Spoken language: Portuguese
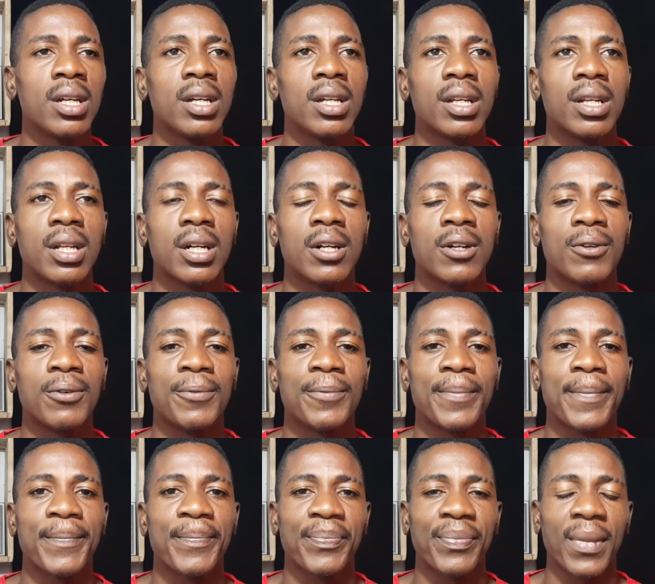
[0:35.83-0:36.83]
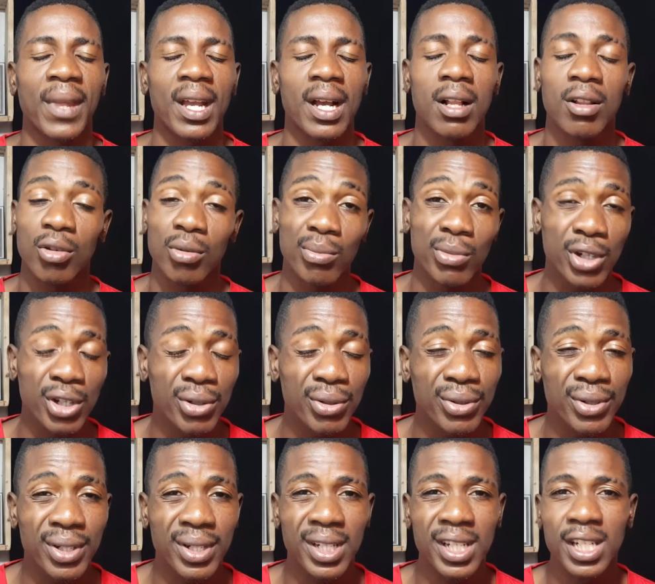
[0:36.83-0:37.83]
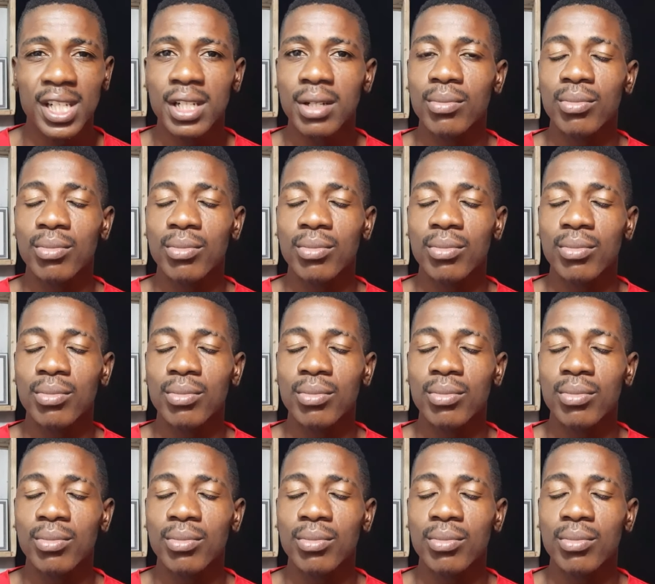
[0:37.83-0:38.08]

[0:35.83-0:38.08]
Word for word: Então, é algo muito triste,